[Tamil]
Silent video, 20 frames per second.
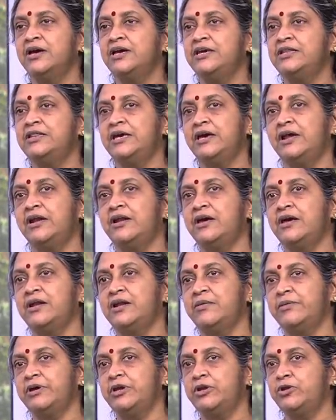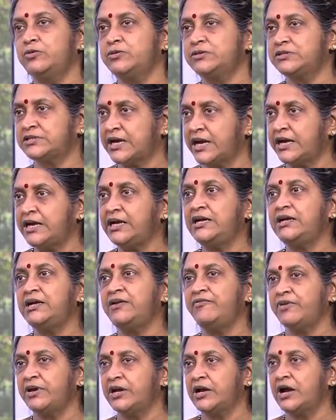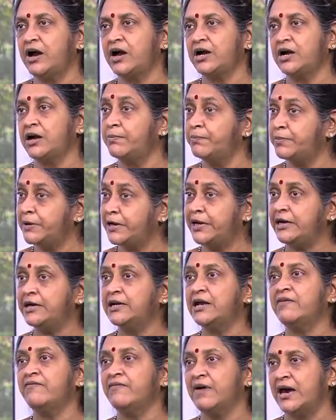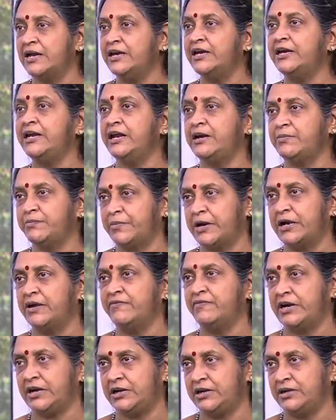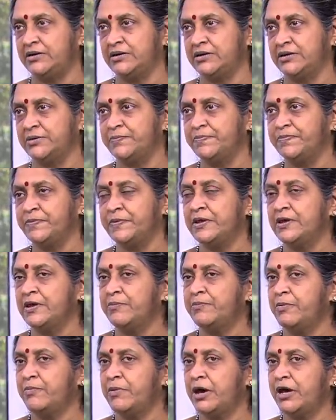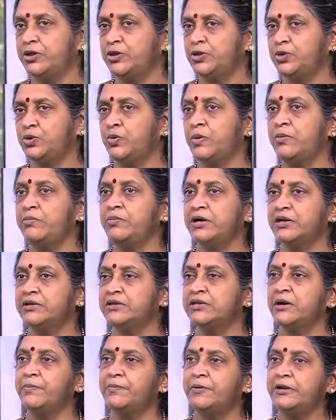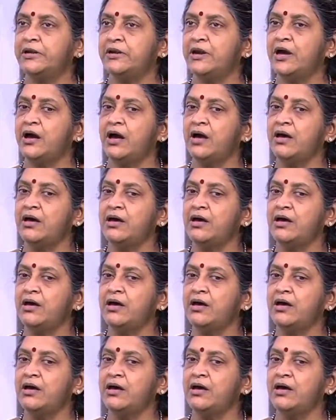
இதையெல்லாம் நம்ம இன்னும் சயின்டிஃபிக்காக கம்ப்ளீட்டாக வேலிடேட் பண்ண வேண்டியிருக்கு இப்போ மருத்துவங்கிறது எப்படின்னா